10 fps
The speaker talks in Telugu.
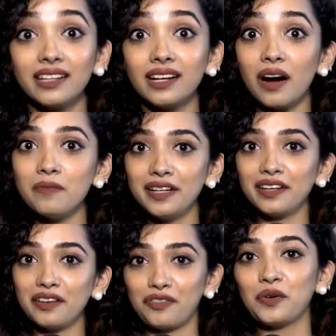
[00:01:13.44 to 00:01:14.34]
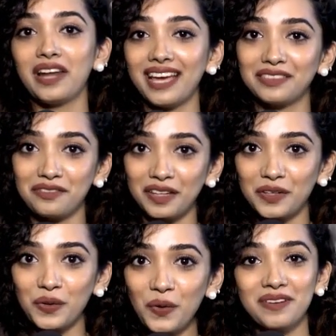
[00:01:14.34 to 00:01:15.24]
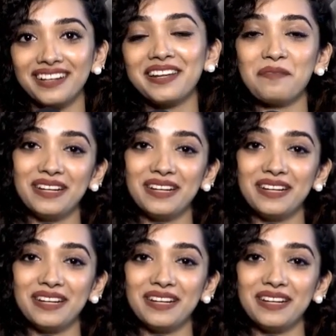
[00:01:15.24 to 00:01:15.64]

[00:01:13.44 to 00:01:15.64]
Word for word: అండ్ కమెంట్ ఇఫ్ యు లైక్ ద వీడియో ప్రజ్ఞా